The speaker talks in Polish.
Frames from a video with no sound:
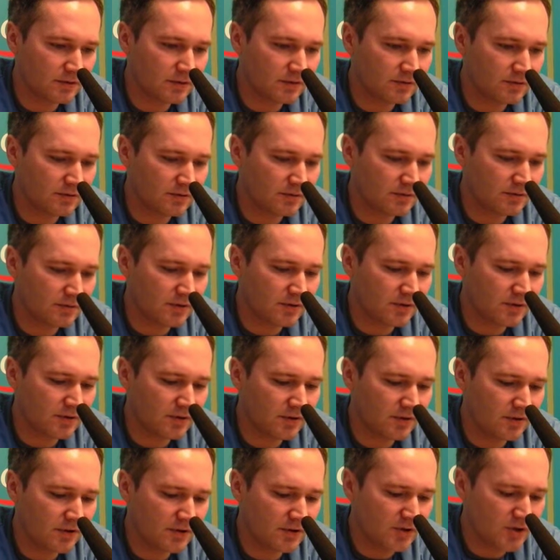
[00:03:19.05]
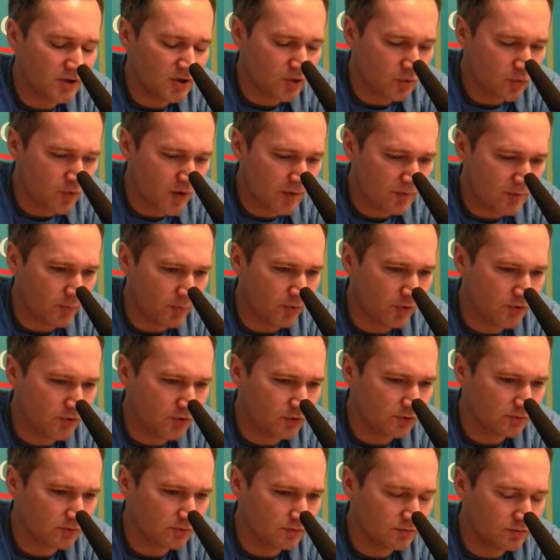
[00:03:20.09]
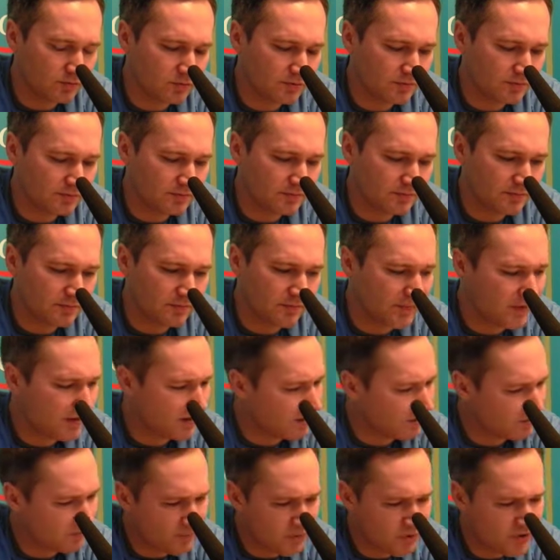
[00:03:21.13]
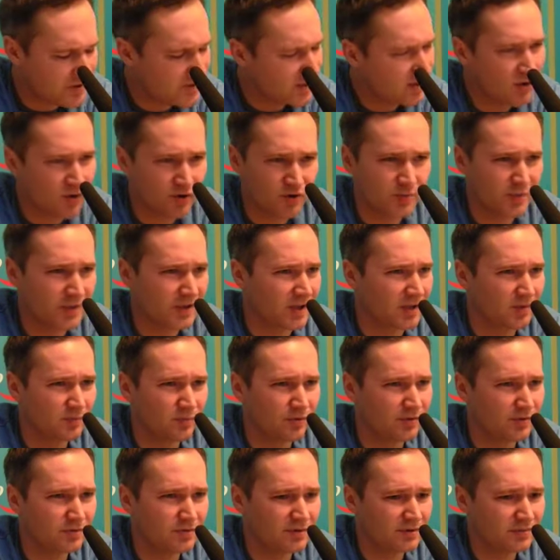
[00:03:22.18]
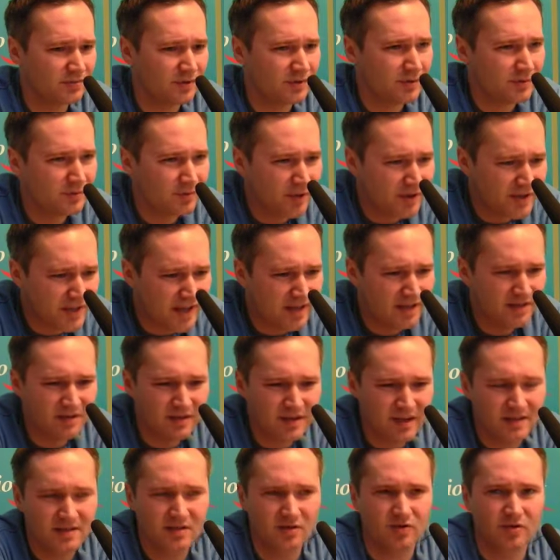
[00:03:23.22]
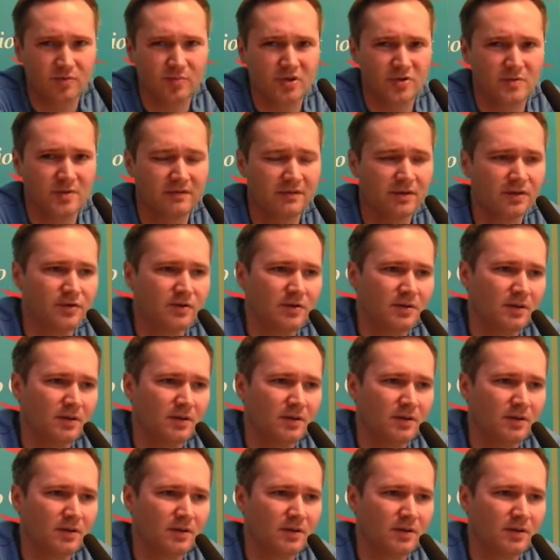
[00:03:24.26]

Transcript: No, i, złe po prostu. Może zakończmy na tym, bo... Dobrze, nie, to skończmy ten temat.